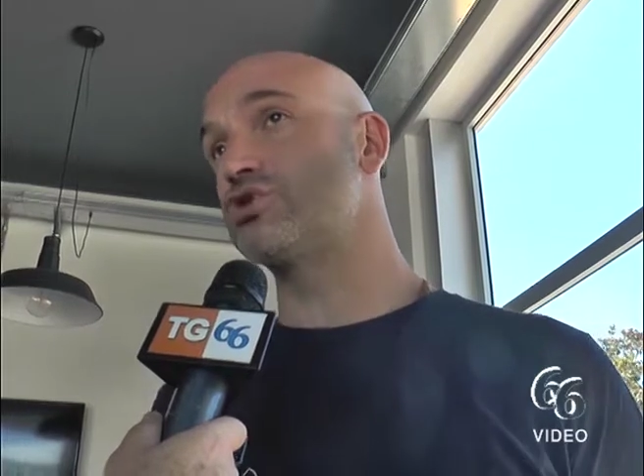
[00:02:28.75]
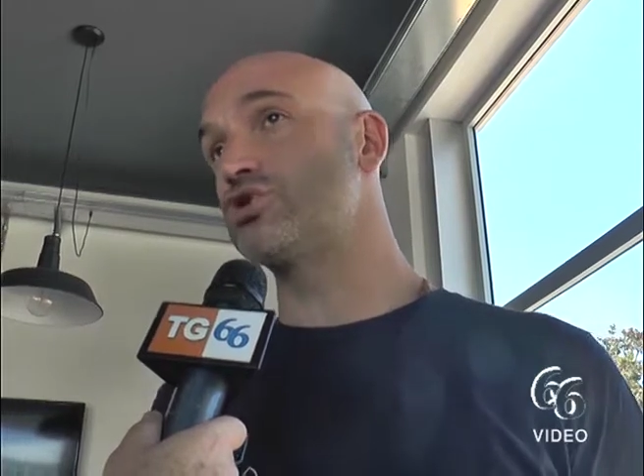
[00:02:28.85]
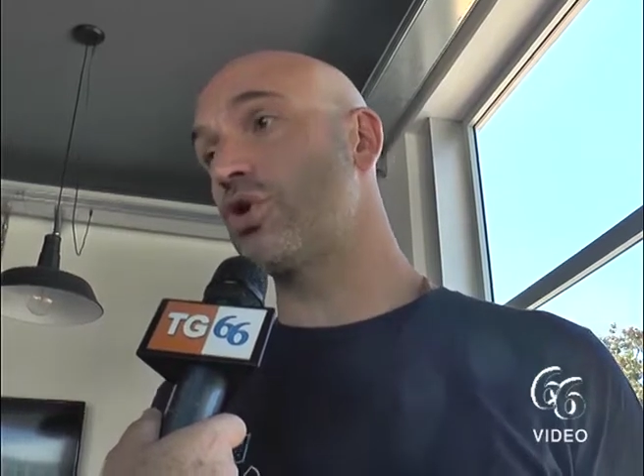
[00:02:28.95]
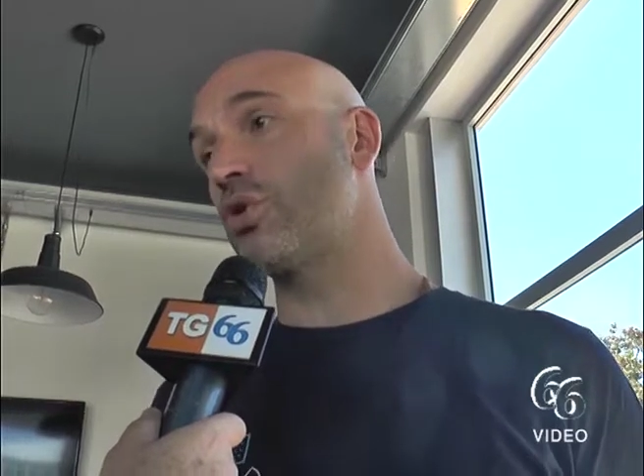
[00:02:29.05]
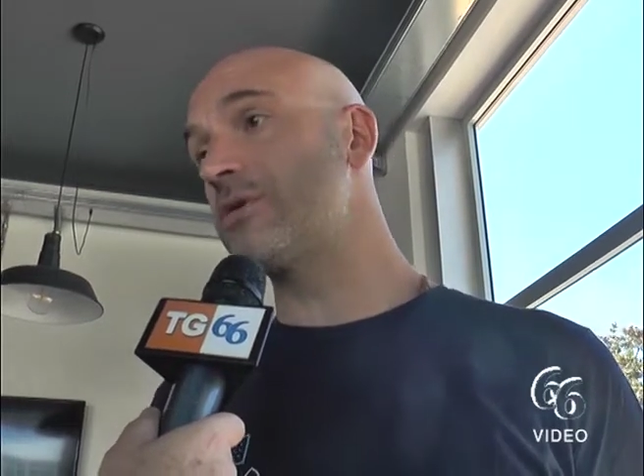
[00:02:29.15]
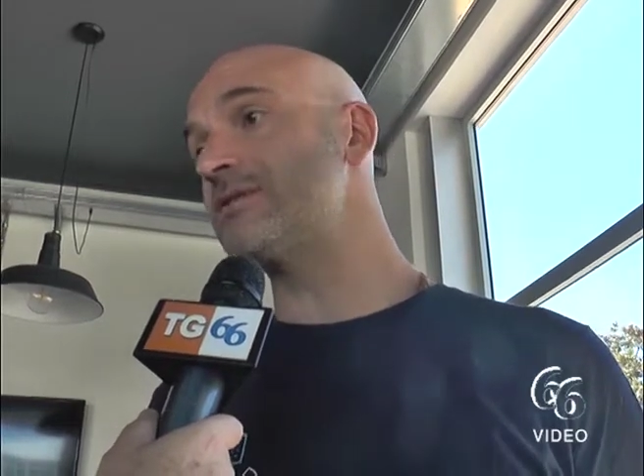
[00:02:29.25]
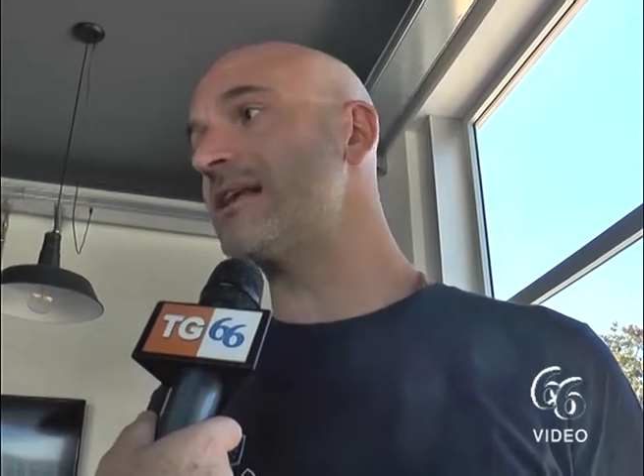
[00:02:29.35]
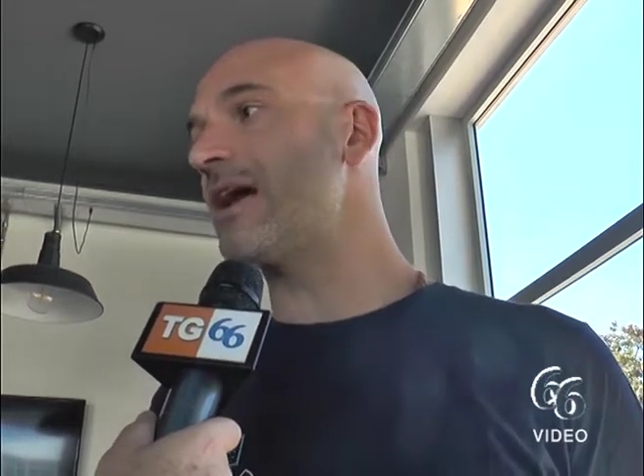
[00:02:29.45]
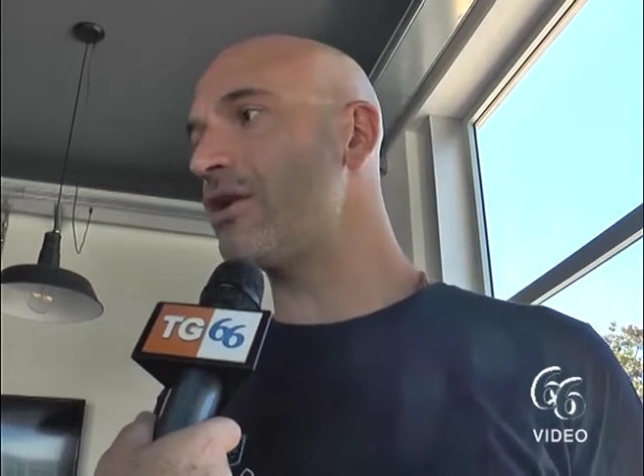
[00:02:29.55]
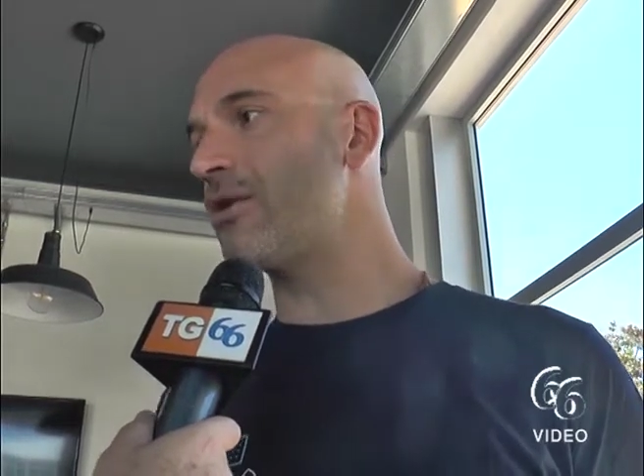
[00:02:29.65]
tranquillità e
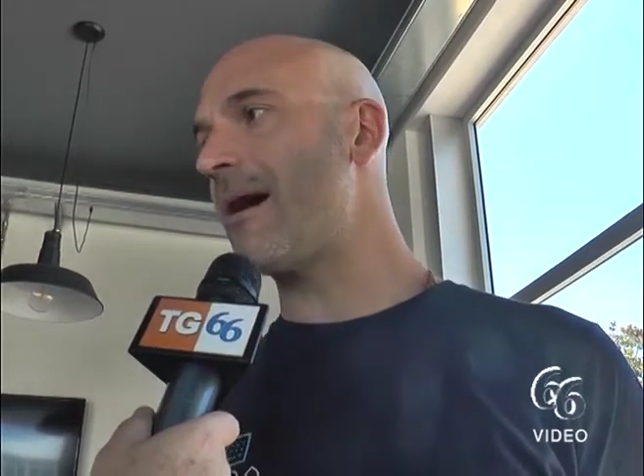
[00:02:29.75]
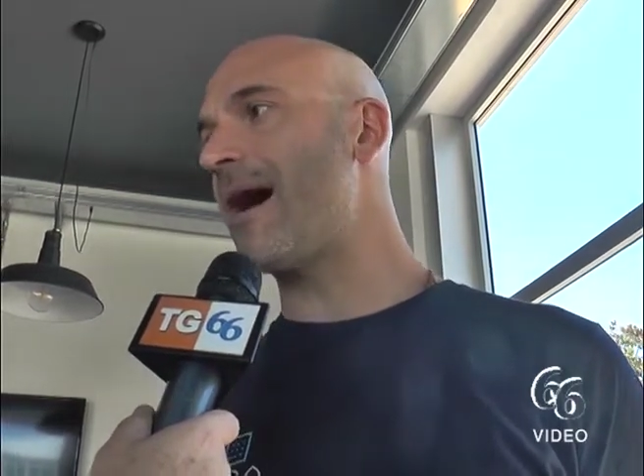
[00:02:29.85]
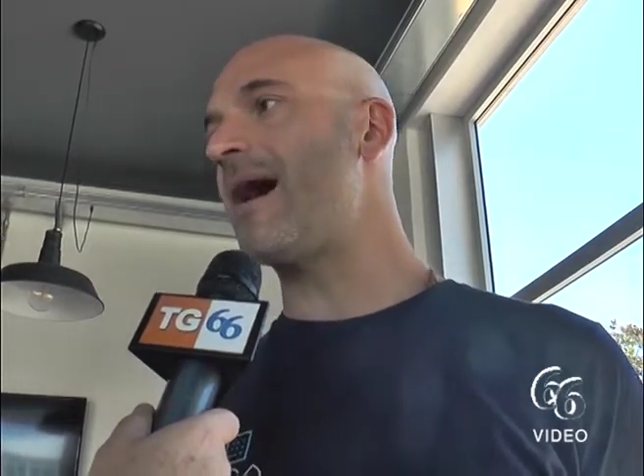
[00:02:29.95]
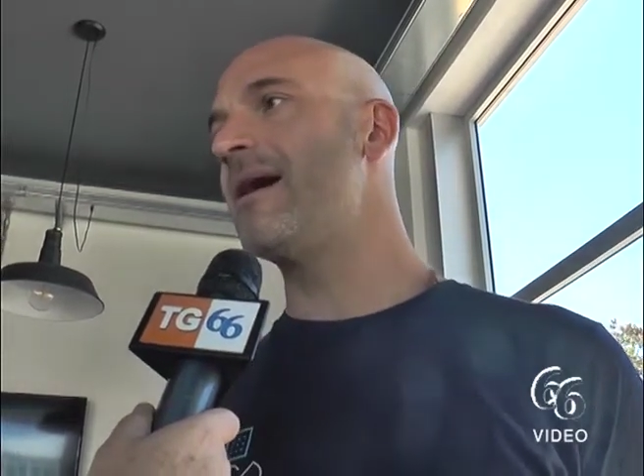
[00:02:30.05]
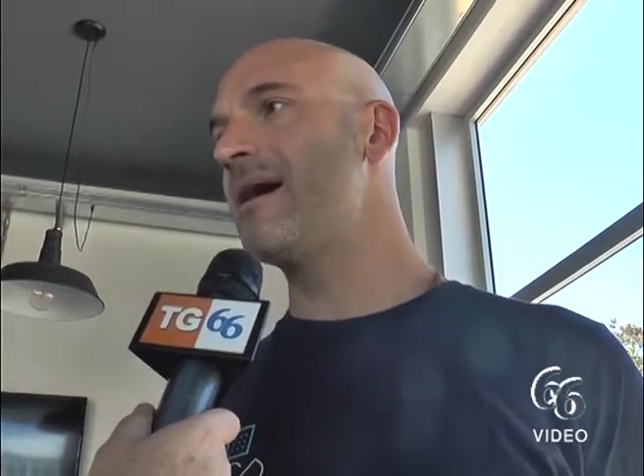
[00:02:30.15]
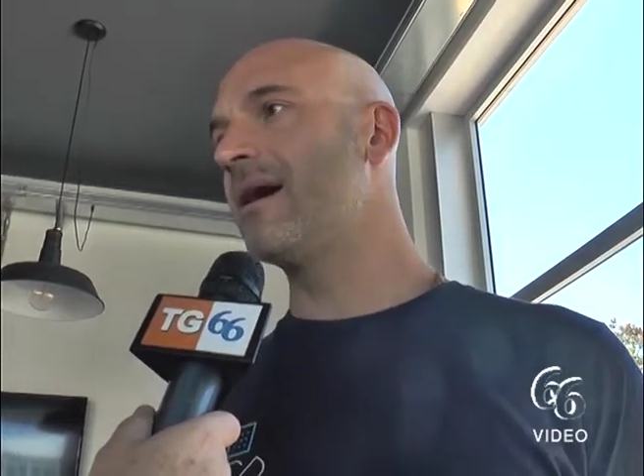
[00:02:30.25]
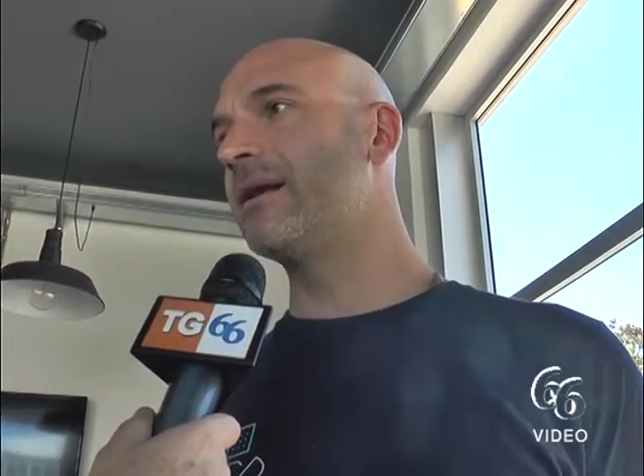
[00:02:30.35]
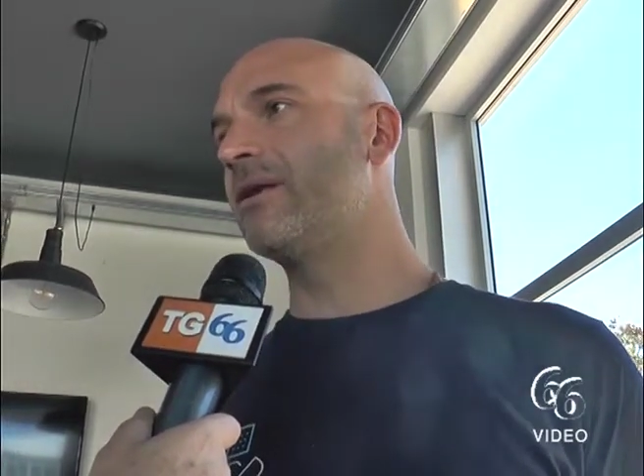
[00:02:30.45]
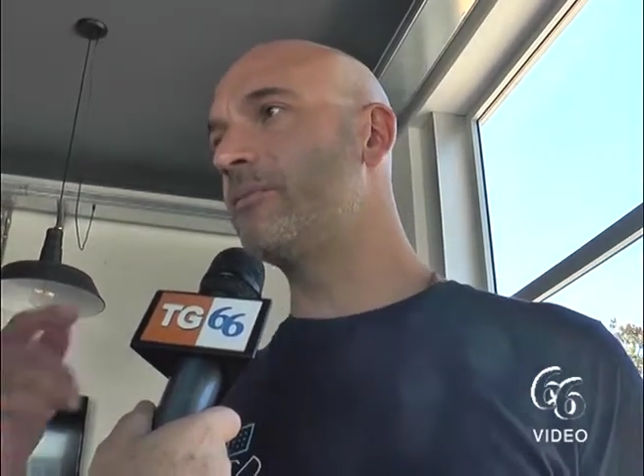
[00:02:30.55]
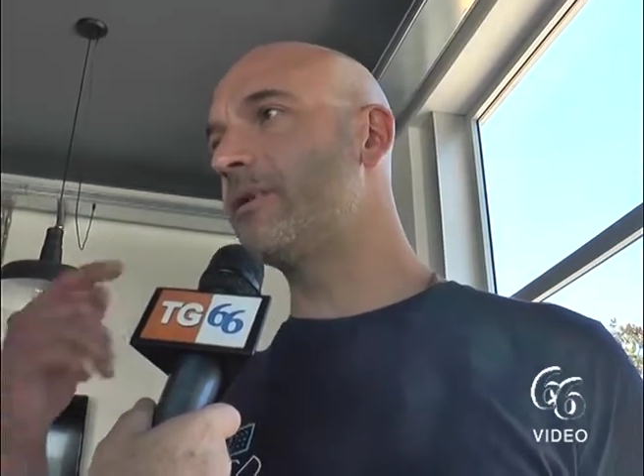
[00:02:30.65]
con il sorriso come
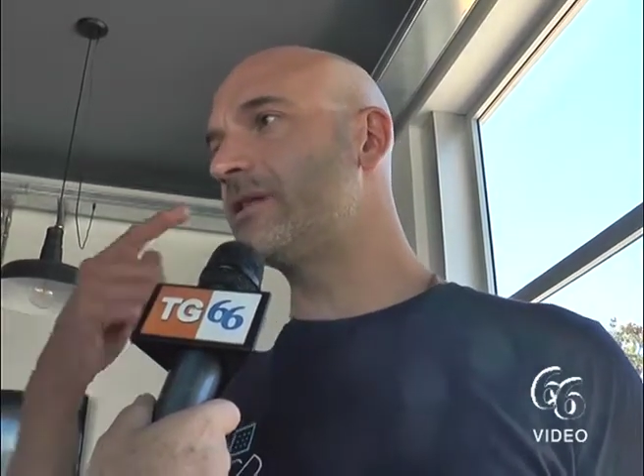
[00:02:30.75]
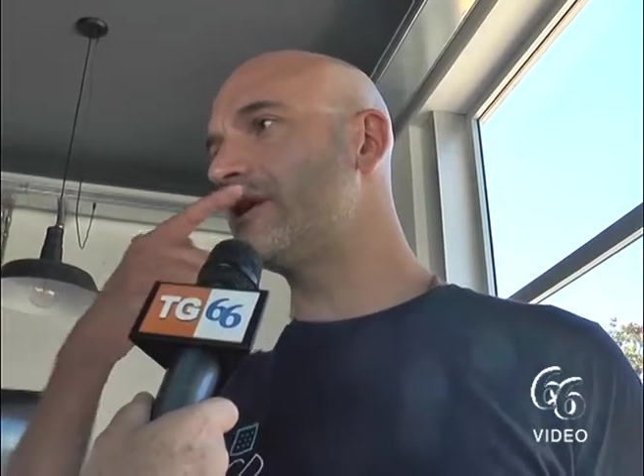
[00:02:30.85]
sempre.